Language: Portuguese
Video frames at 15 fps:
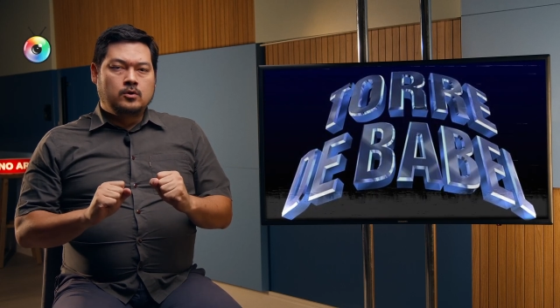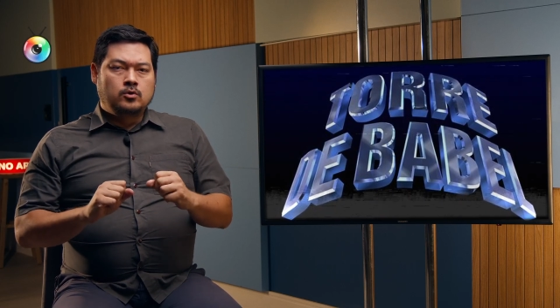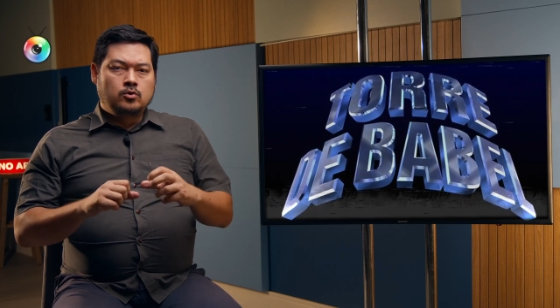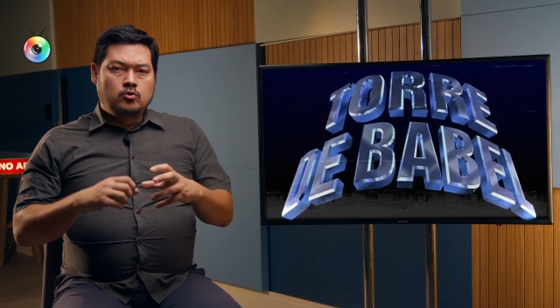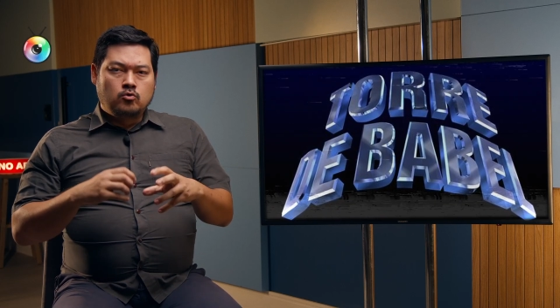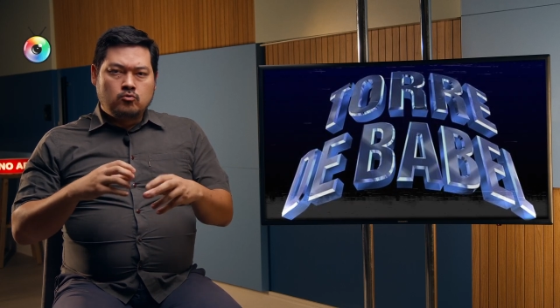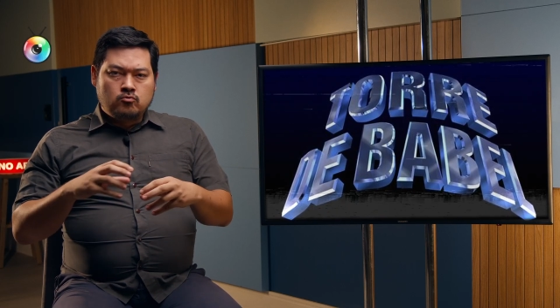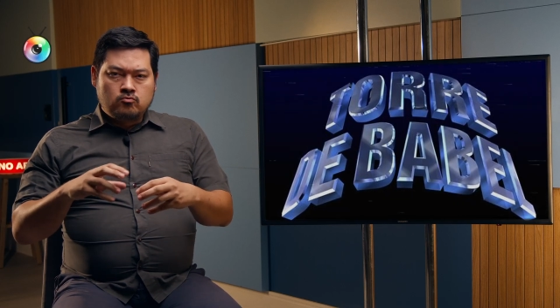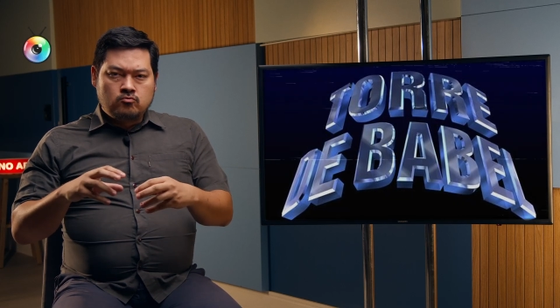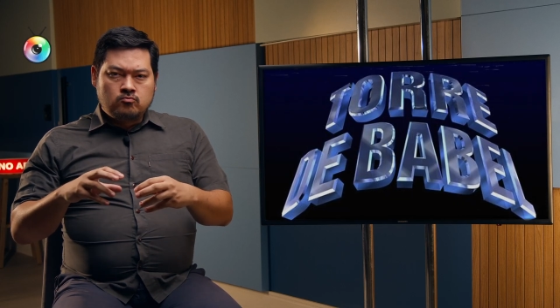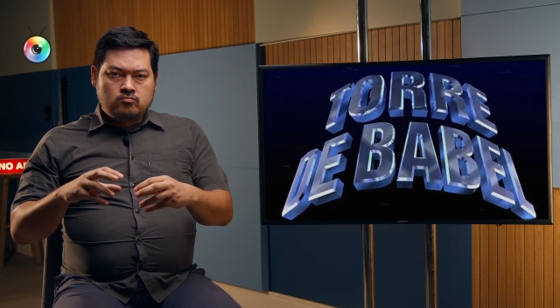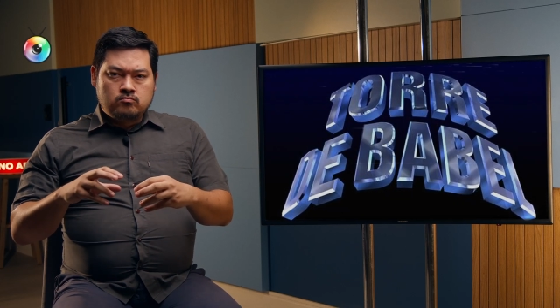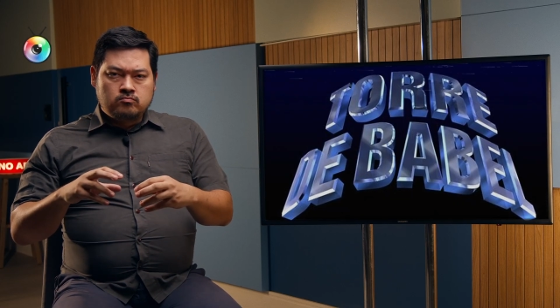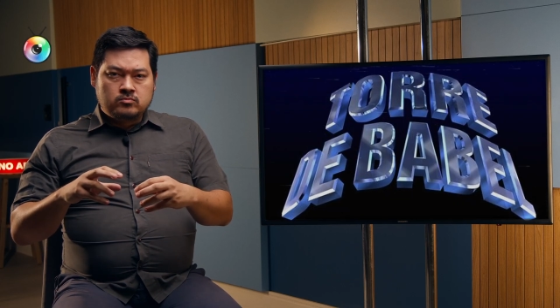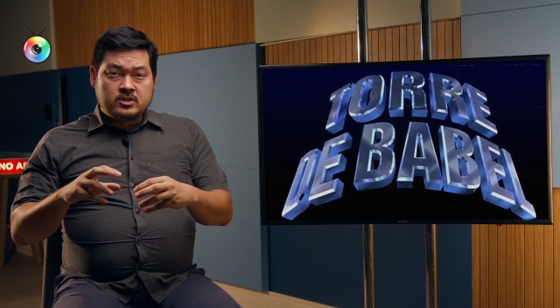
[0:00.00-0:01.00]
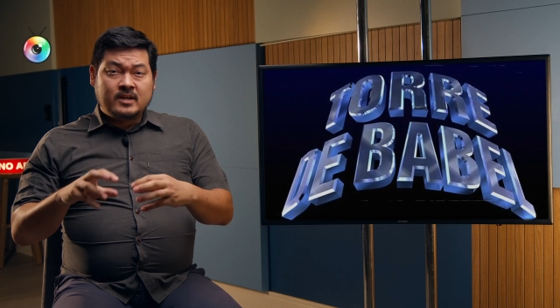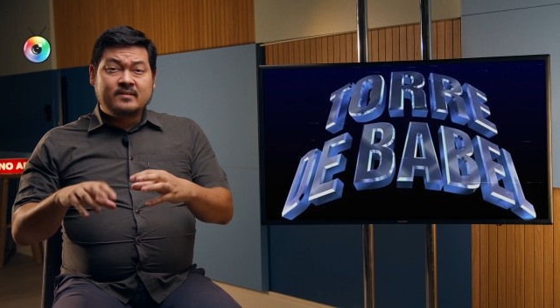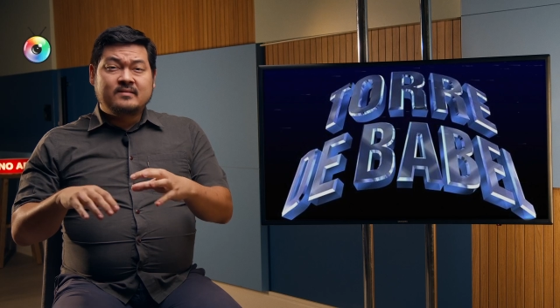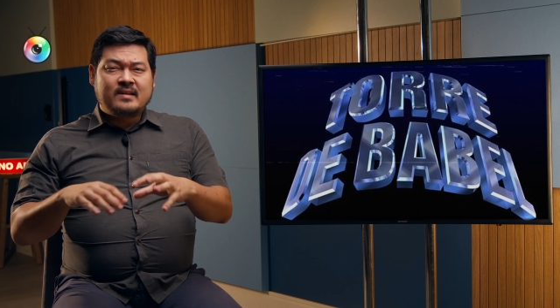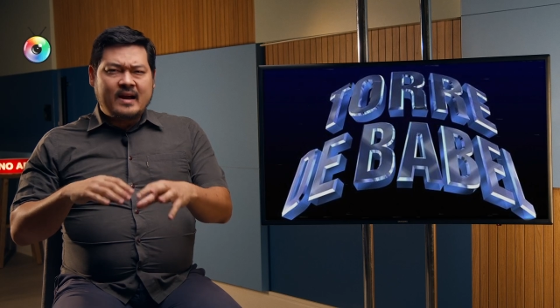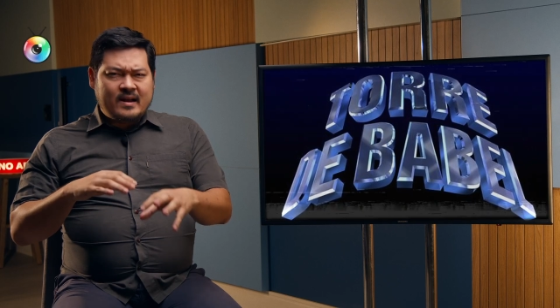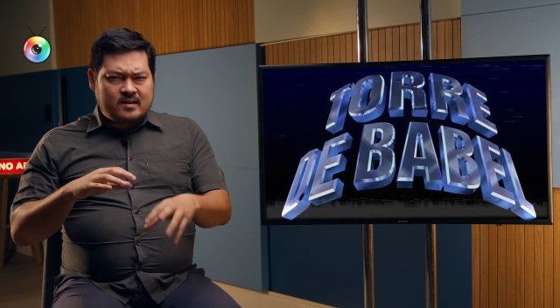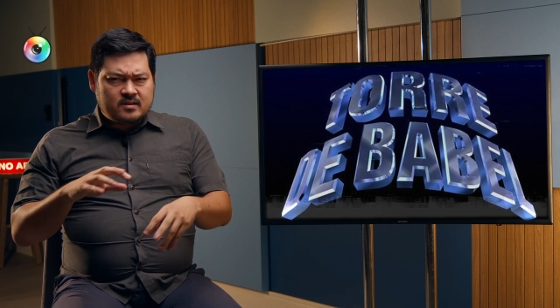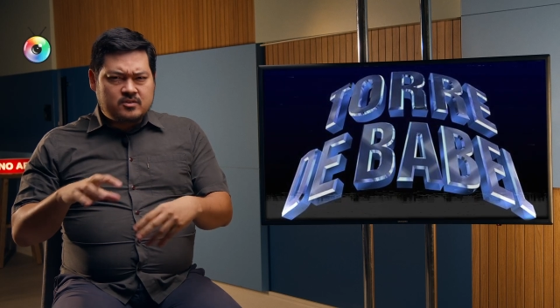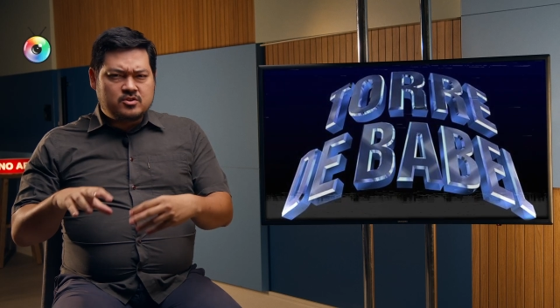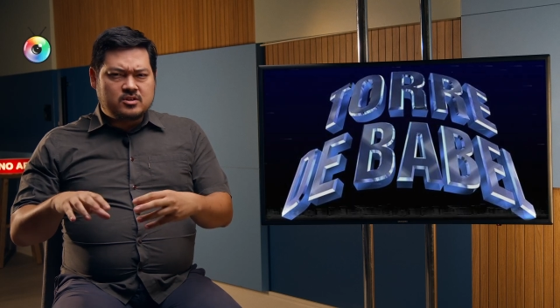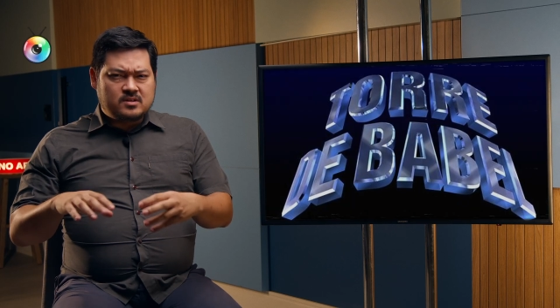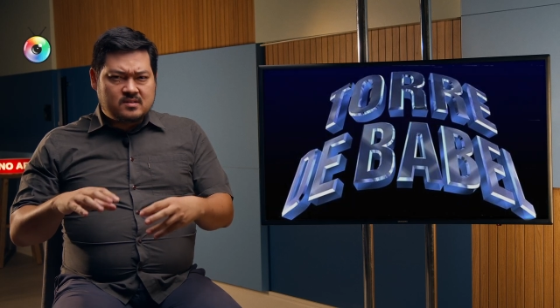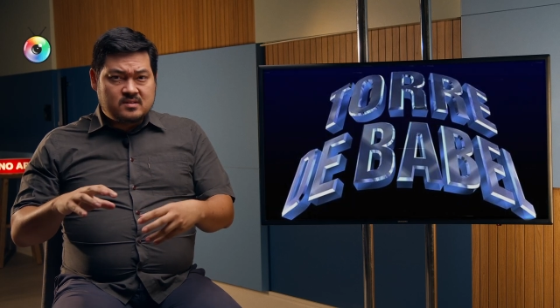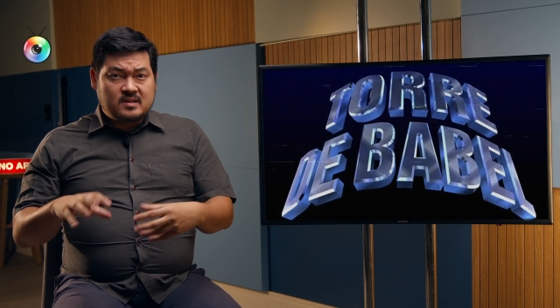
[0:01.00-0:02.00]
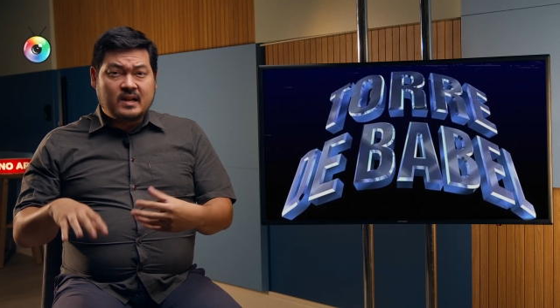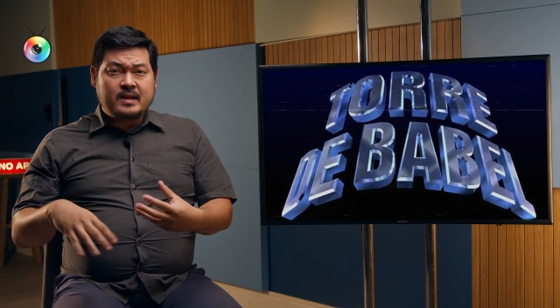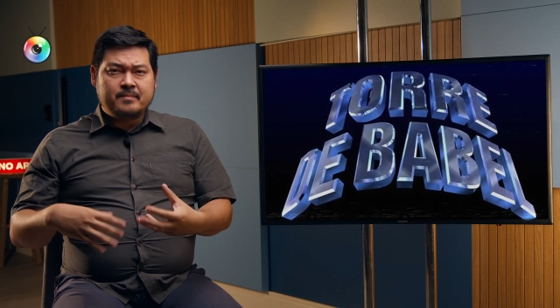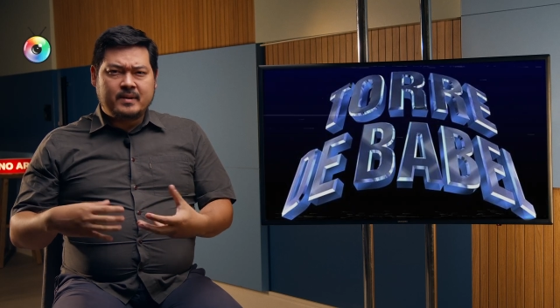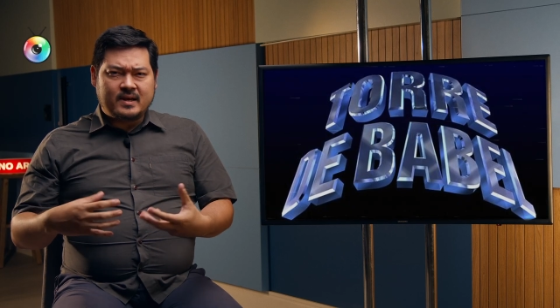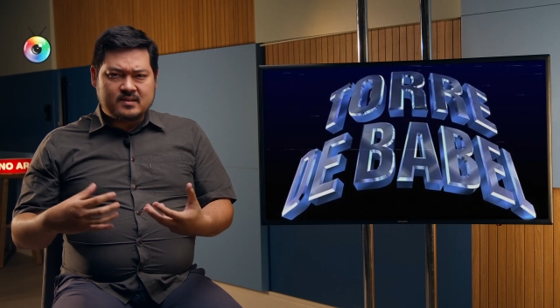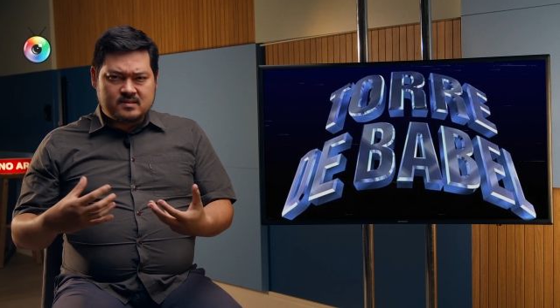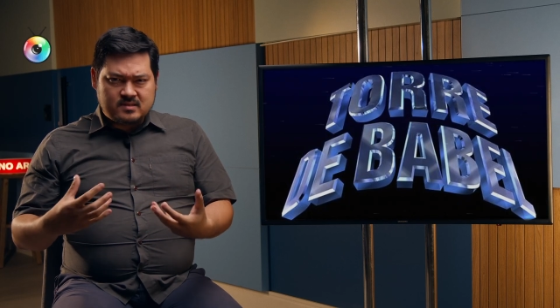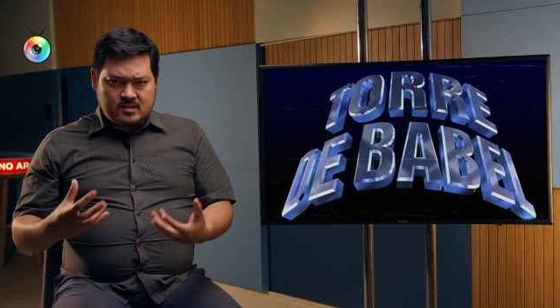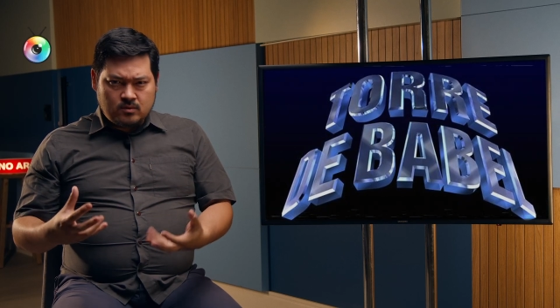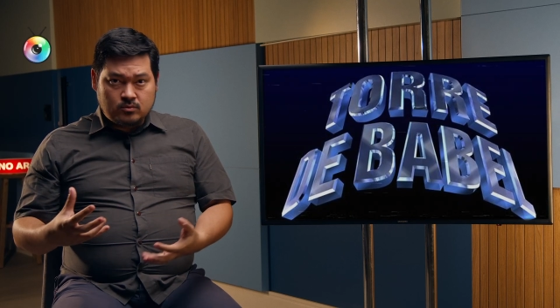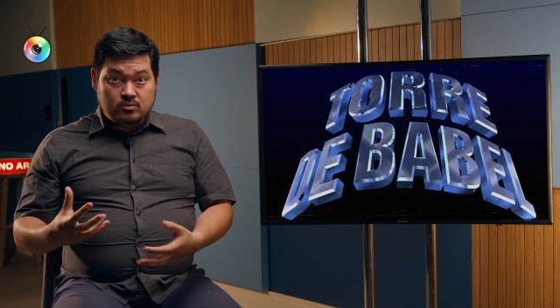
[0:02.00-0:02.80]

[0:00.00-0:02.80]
num jantar de celebração